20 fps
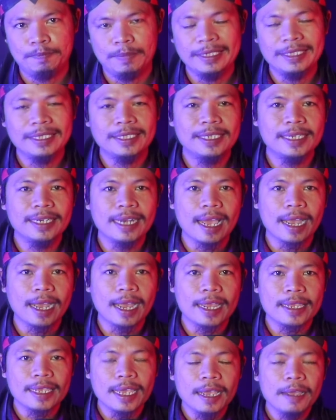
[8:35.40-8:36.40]

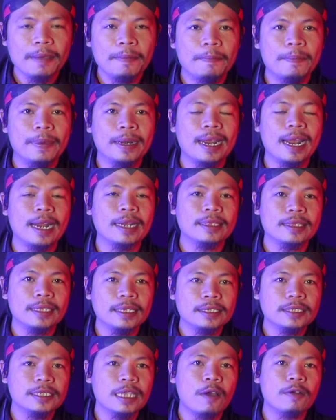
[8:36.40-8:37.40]
Menjinakkannya
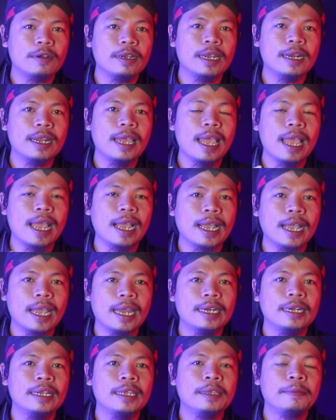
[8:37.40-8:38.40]
berarti saudara
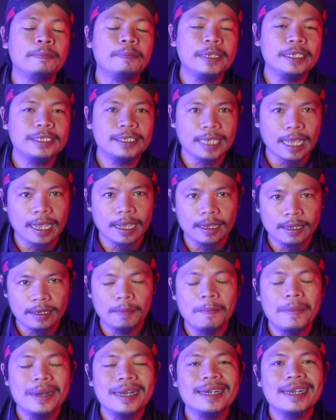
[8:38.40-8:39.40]
akan bisa
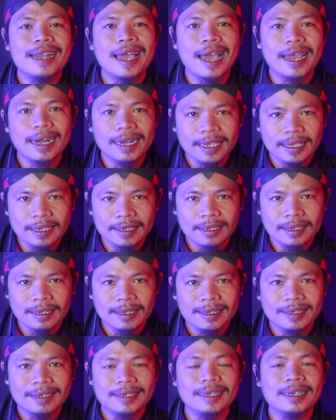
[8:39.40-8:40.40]
menarik
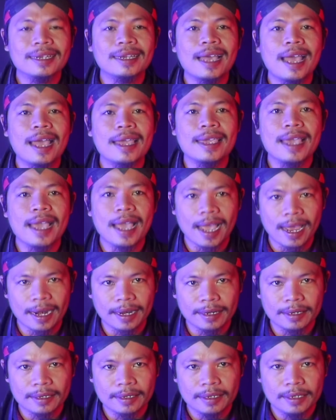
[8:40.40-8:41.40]

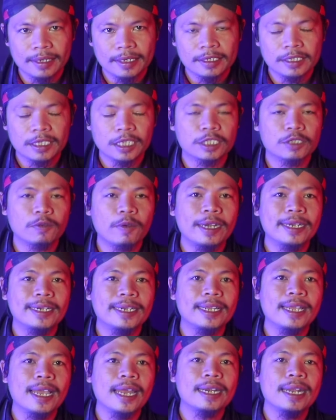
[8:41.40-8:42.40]
kekayaan sesuai
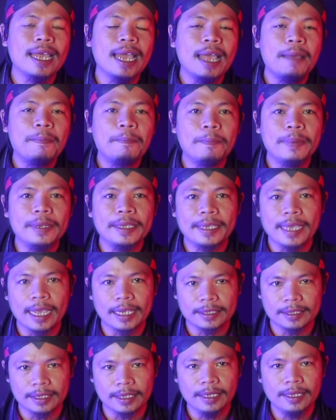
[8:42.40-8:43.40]
dengan
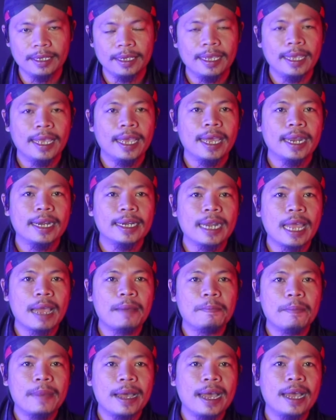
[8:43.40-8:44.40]
aplikasi
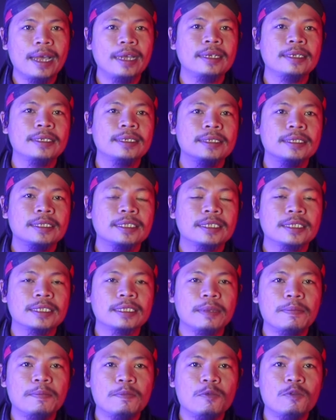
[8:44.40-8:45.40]
nama
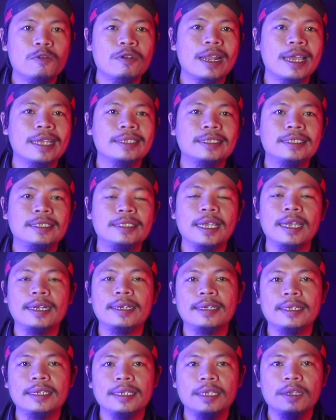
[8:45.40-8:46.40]
semula
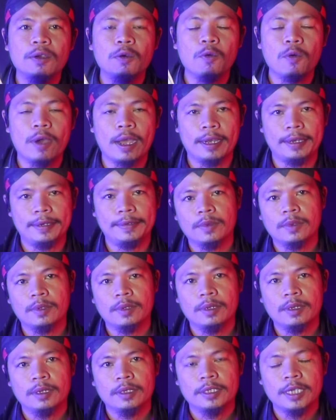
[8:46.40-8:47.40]
jadi uang.
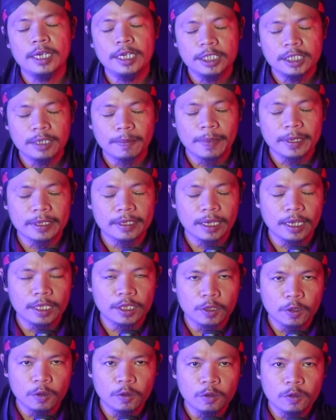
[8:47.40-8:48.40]
Jadi seperti
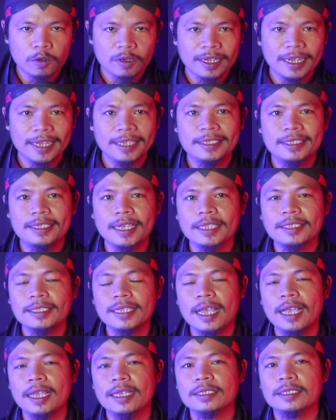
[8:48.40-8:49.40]
itu
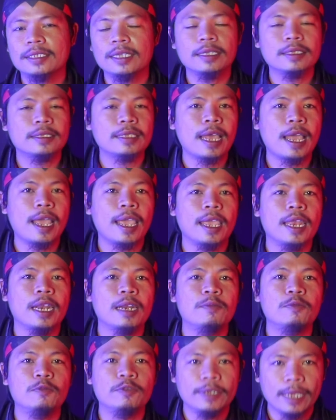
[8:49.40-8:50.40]
ijazah serta
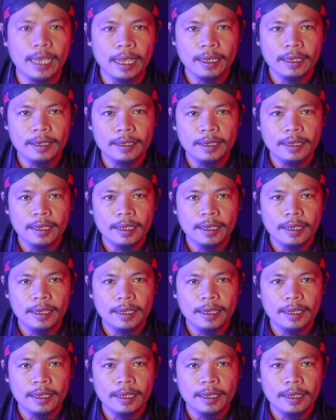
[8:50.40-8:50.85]
ilmunya